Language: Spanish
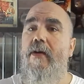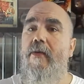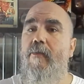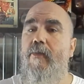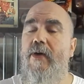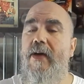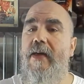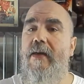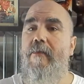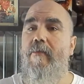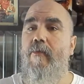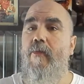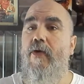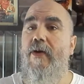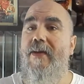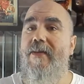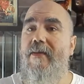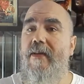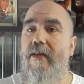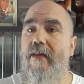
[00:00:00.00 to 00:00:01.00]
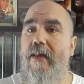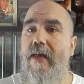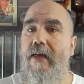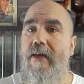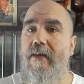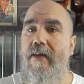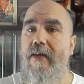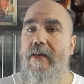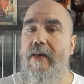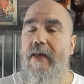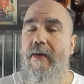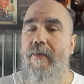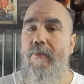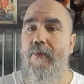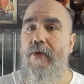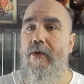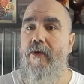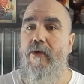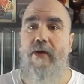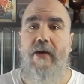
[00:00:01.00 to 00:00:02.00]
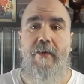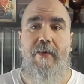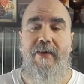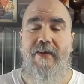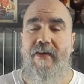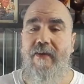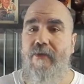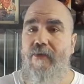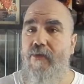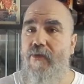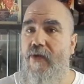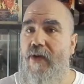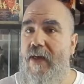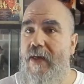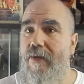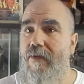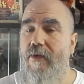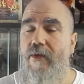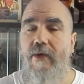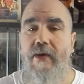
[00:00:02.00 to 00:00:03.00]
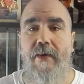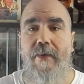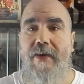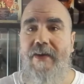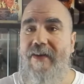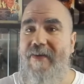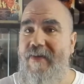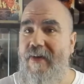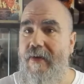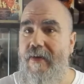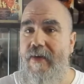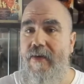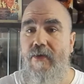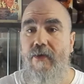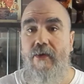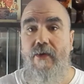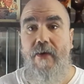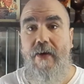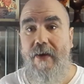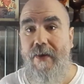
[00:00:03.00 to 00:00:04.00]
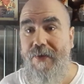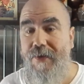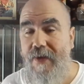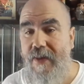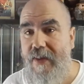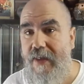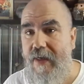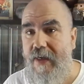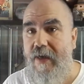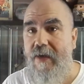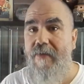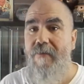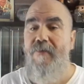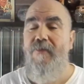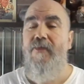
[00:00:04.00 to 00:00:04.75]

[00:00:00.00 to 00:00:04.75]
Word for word: pues voy a intentar tener pues lo que vaya surgiendo, lo que vaya saliendo, etcétera.